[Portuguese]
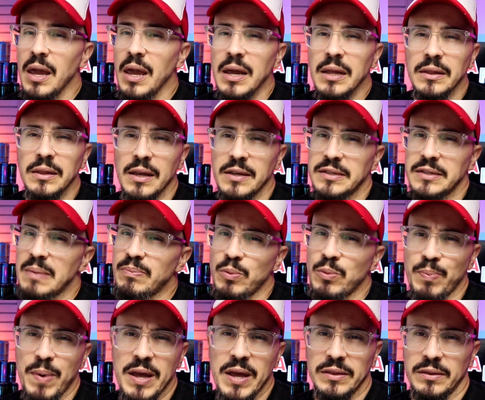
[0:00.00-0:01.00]
Tem que ter
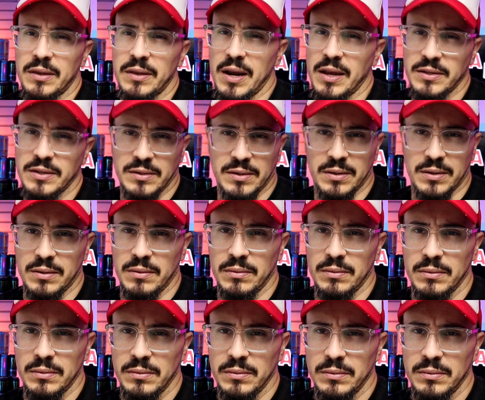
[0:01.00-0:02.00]
sempre o pé atrás, cara.
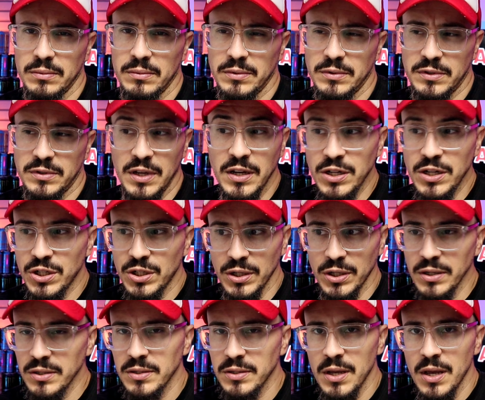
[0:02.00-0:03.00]
Sem
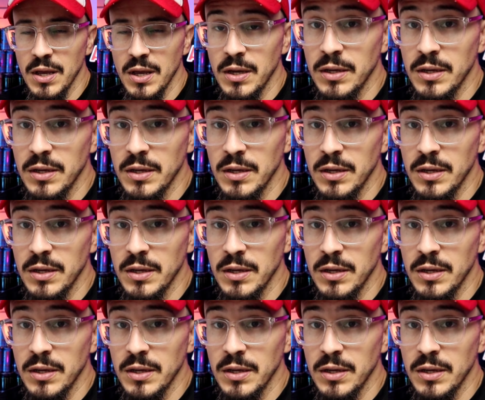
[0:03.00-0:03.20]
chance.